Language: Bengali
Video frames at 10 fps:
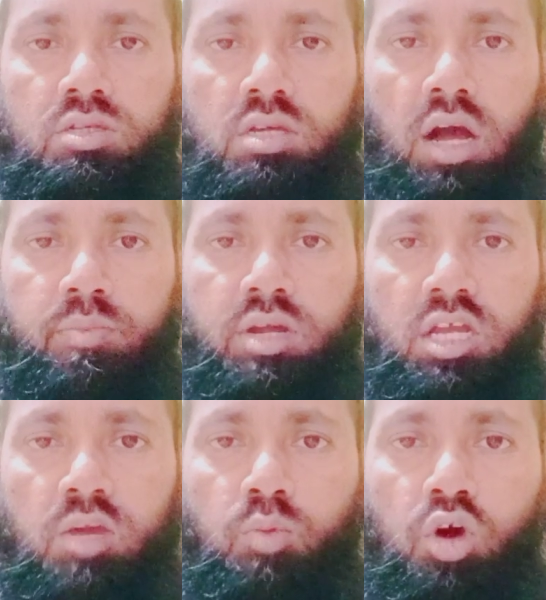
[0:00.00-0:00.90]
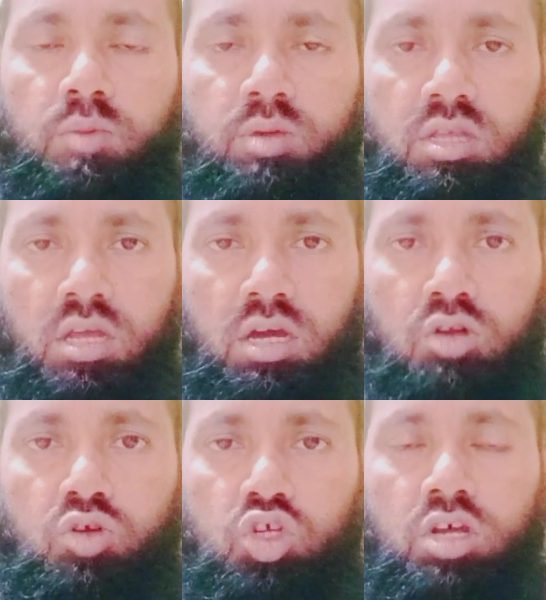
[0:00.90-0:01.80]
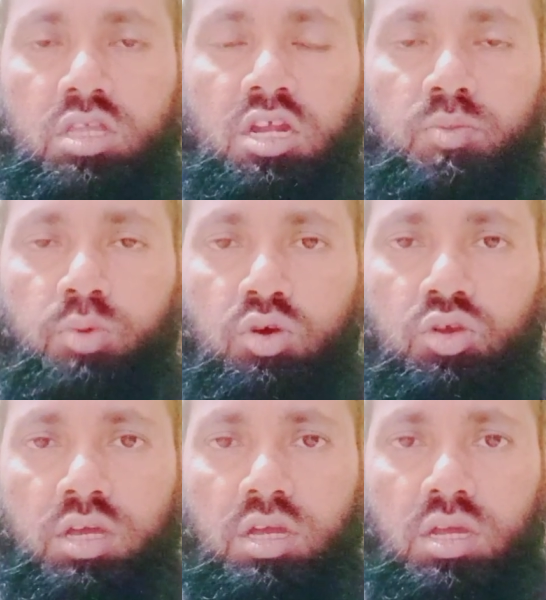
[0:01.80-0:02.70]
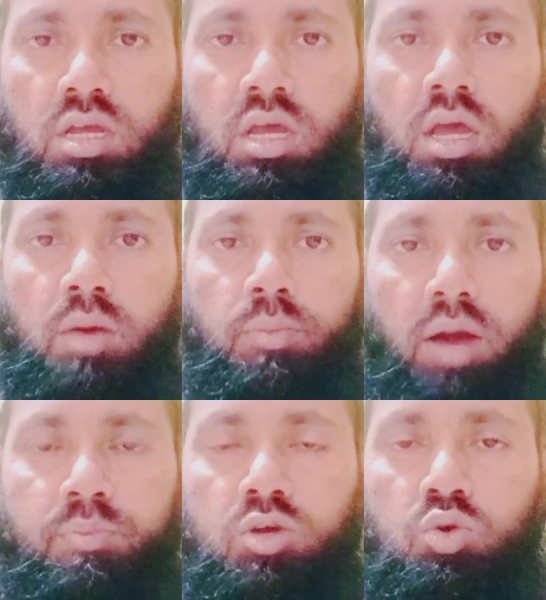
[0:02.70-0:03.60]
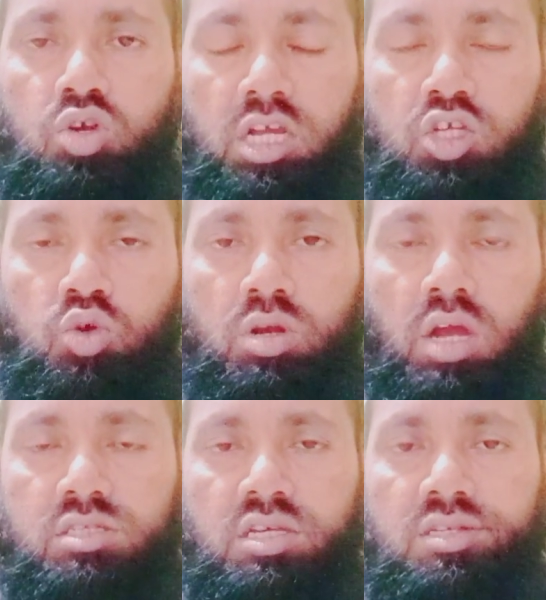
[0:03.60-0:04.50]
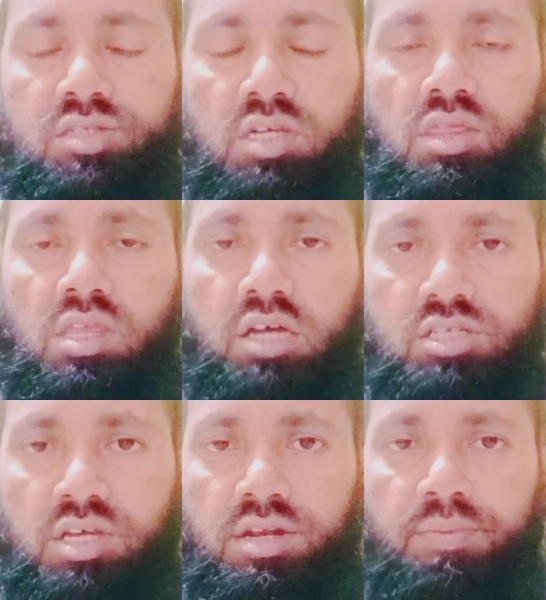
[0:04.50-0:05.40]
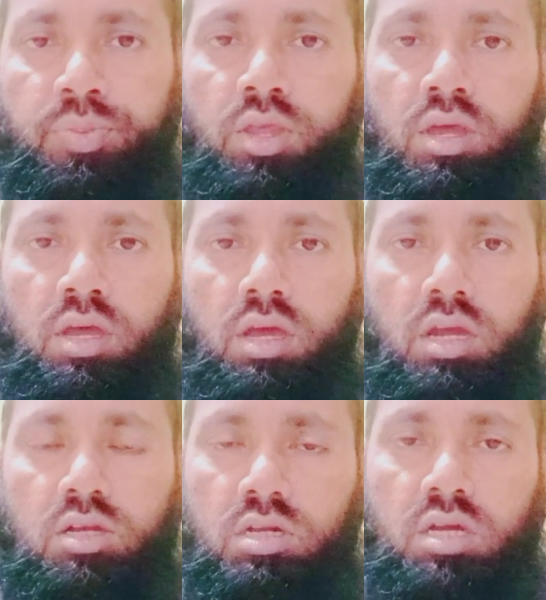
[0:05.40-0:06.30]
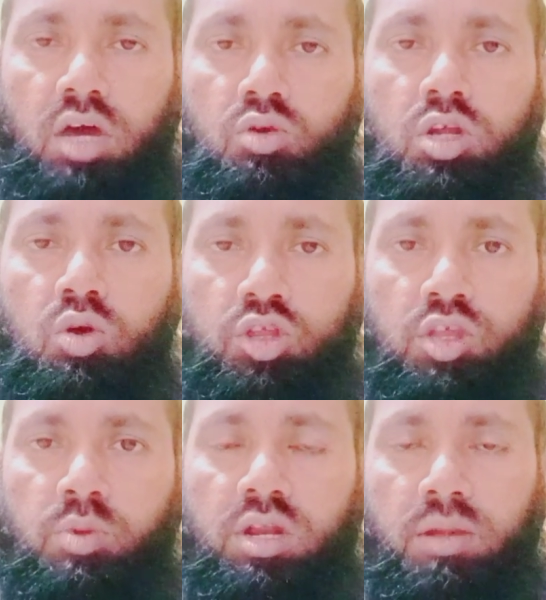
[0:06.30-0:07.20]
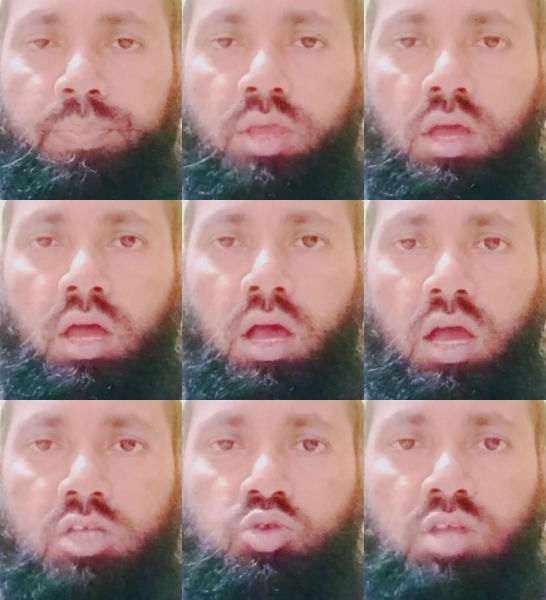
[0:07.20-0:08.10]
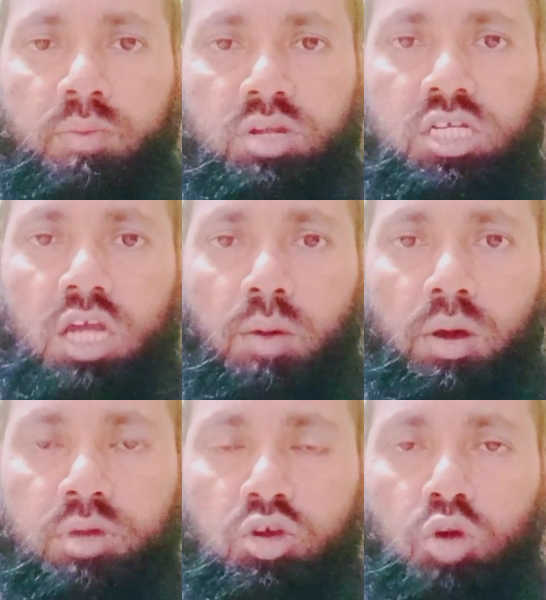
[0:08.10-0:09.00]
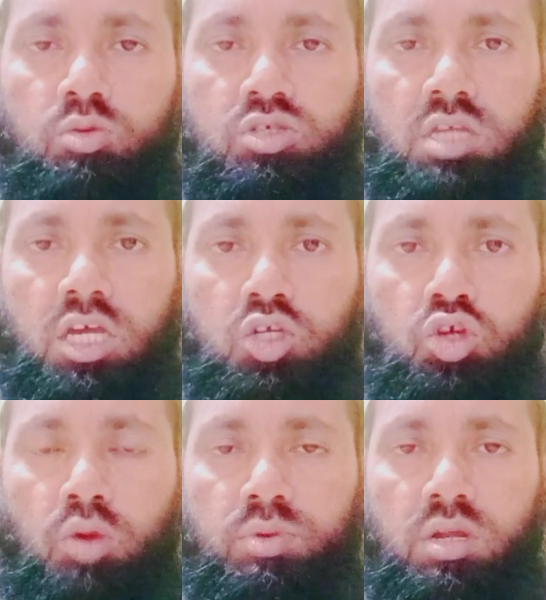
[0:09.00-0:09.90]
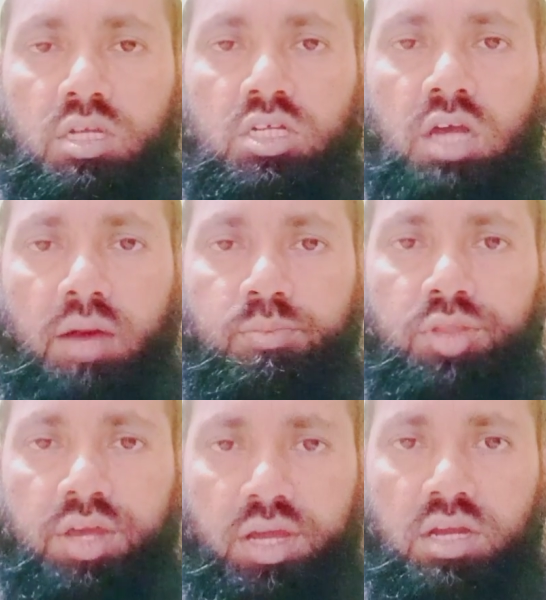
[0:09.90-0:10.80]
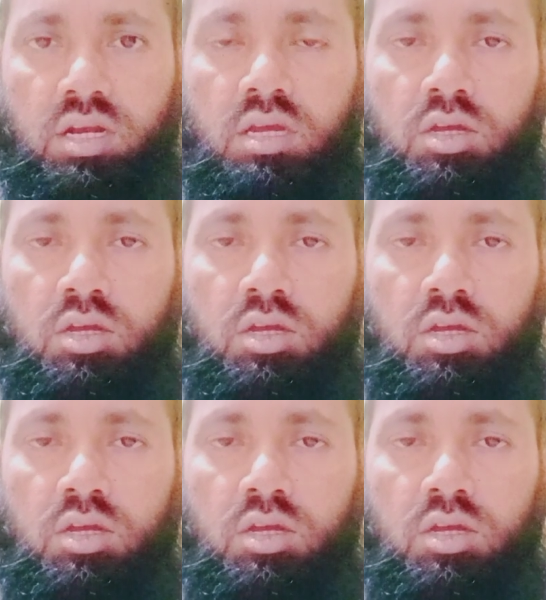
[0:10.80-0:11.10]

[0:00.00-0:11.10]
যে আপনাকে ভয় ভীতি দেখানো শয়তানের পক্ষ থেকে বা আপনি কোনো টেনশনে আছেন চিন্তা আছেন এটার কারণেও হতে পারে হ্যাঁ যদি আপনি স্বাভাবিক অবস্থায় স্বপ্নে সাপ দেখেন